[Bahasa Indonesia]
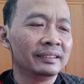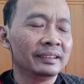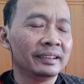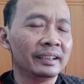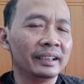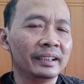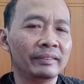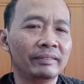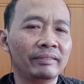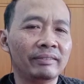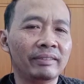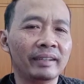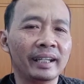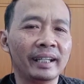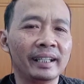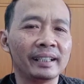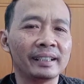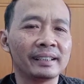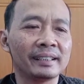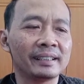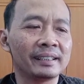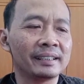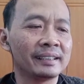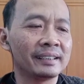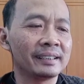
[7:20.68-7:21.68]
Oke,
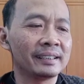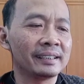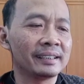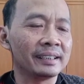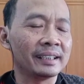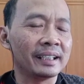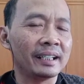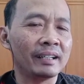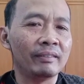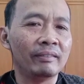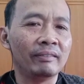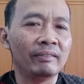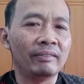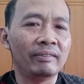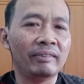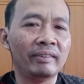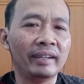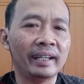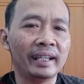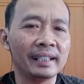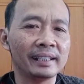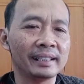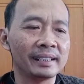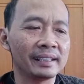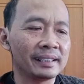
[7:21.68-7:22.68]
fast ya,
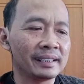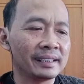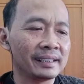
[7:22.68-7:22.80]
fast.